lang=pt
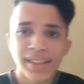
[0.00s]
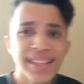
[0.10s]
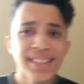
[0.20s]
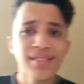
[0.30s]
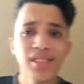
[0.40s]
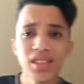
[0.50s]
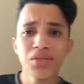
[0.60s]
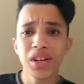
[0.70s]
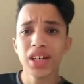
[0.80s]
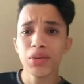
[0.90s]
Nesse vídeo eu
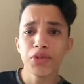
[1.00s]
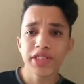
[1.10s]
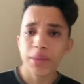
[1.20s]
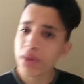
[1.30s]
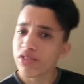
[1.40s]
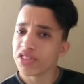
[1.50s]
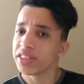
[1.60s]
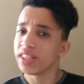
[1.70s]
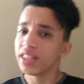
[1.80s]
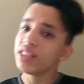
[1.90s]
vim aqui mostrar pra
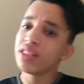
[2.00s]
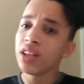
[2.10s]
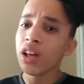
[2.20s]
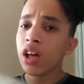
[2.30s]
vocês